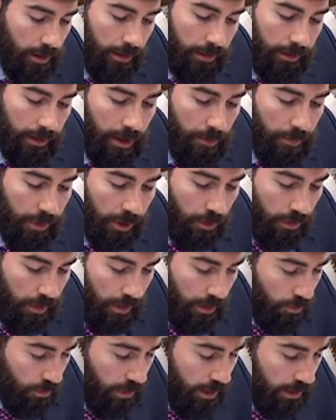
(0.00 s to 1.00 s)
ni en el periodo
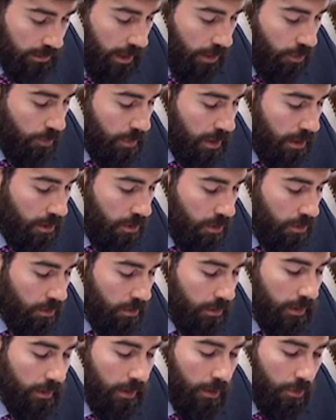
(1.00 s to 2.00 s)
de lunes a domingo,
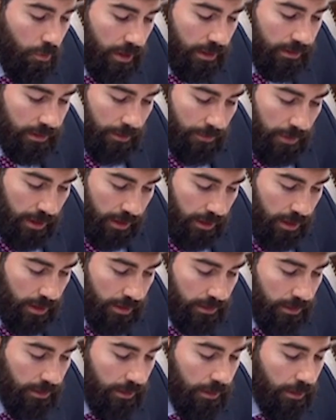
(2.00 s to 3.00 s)
ni de lunes a
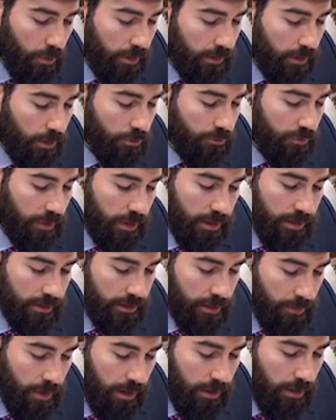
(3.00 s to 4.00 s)
viernes, ni durante los fines de
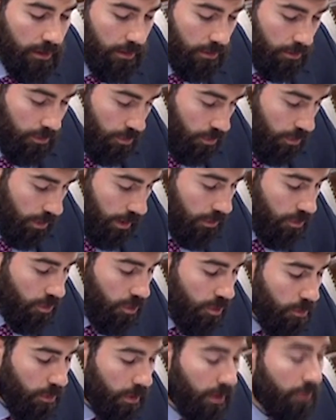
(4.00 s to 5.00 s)
semana, cogiendo
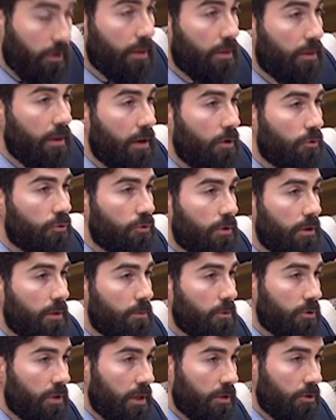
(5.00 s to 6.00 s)
como referencia los
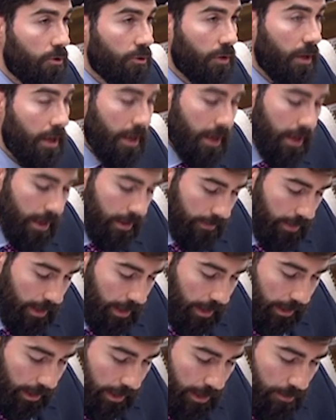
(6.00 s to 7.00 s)
últimos datos
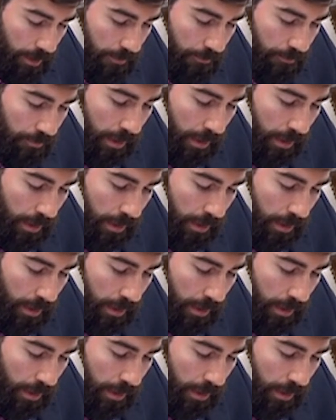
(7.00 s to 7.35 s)
del EGM.